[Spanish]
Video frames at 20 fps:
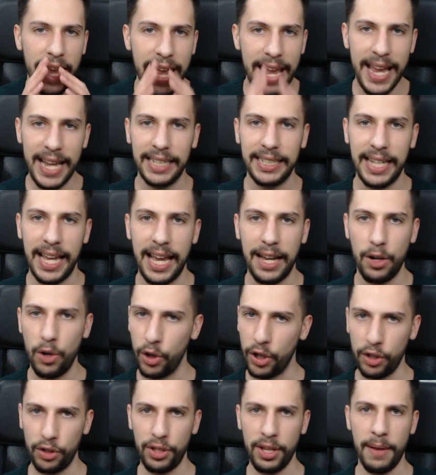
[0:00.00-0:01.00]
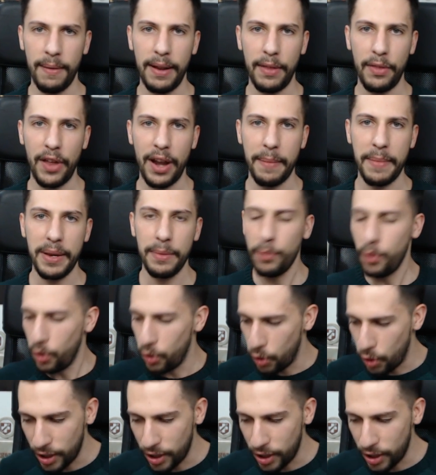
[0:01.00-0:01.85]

es lo que estoy hablando ahora mismo,